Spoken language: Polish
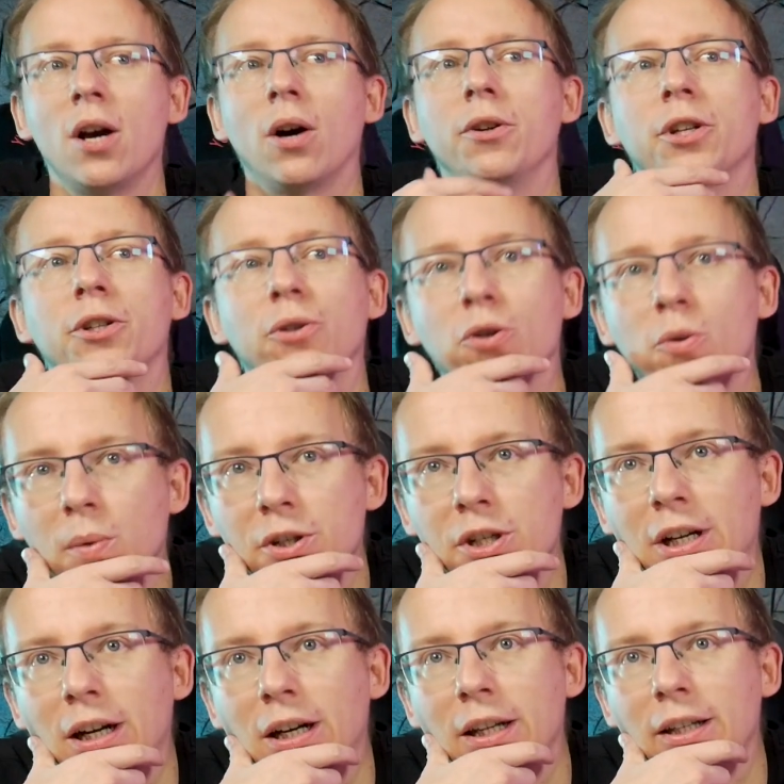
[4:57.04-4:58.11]
chociaż to już będzie
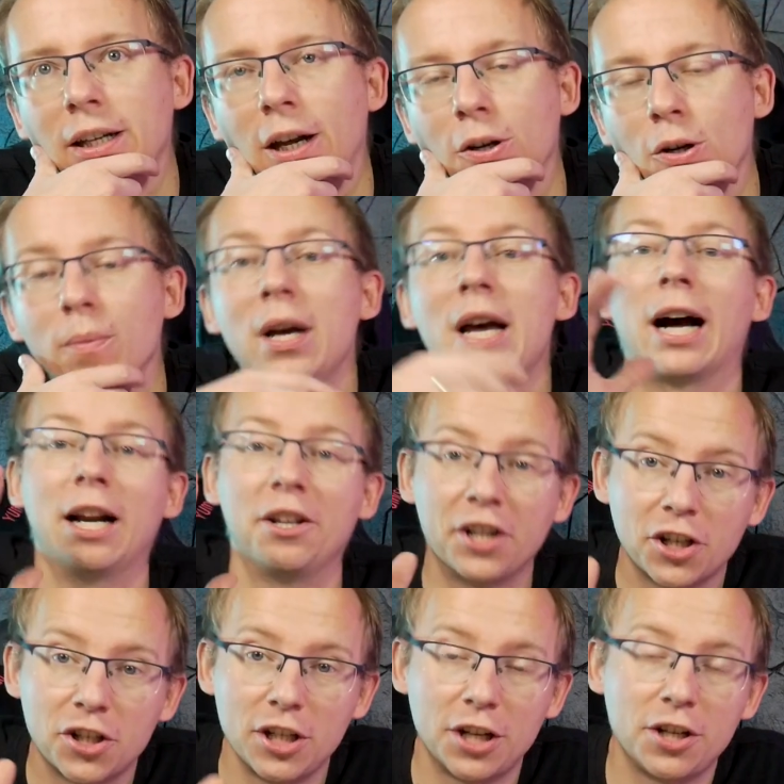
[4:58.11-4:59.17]
kalendarium, ale
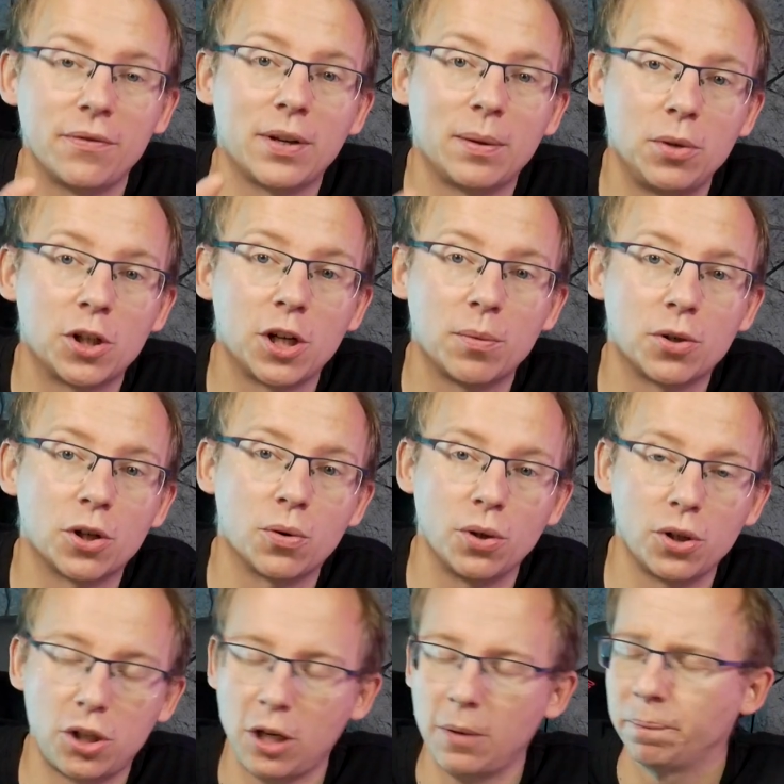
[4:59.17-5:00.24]
tak czy inaczej w najbliższej
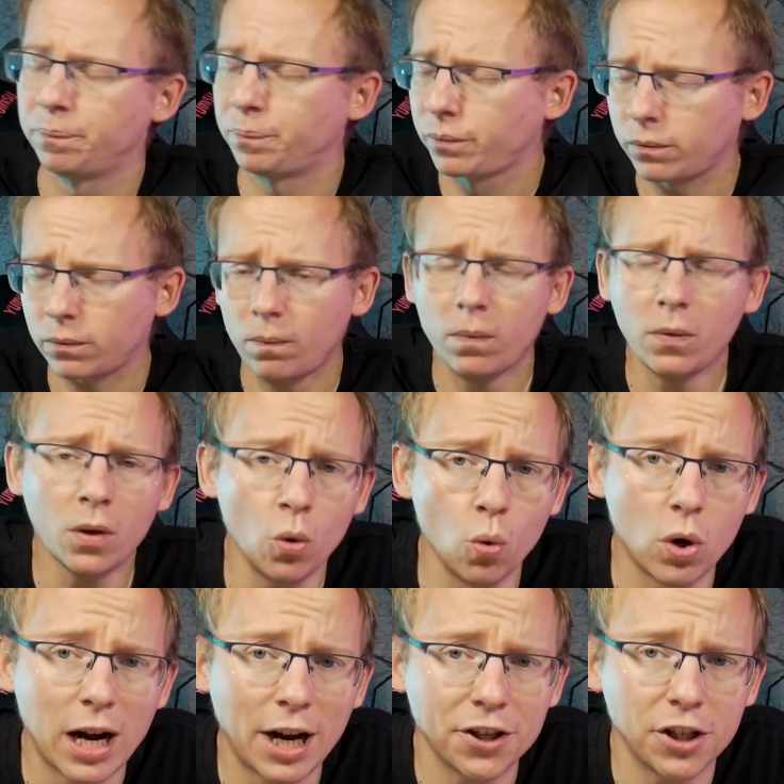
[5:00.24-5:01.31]
przyszłości
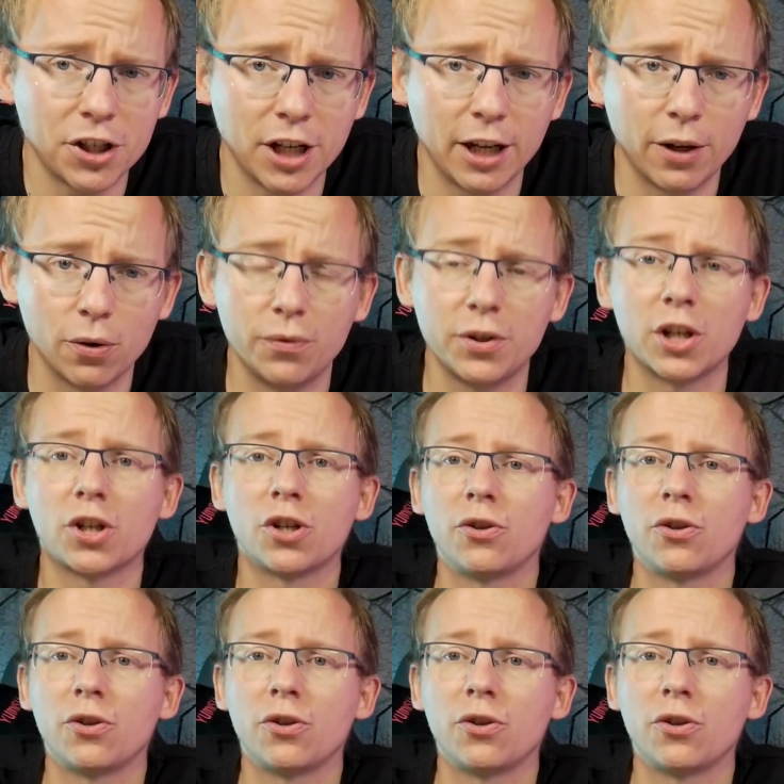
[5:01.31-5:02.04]
Ukaże się również